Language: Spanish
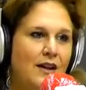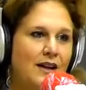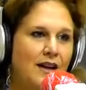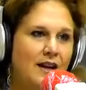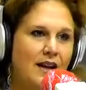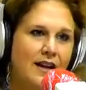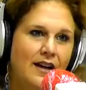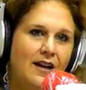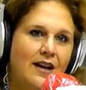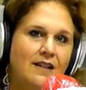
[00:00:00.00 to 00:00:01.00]
Ha,
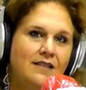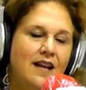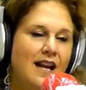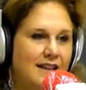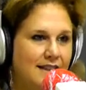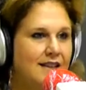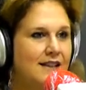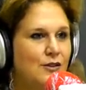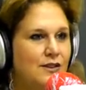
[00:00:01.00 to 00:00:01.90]
ha, ha crecido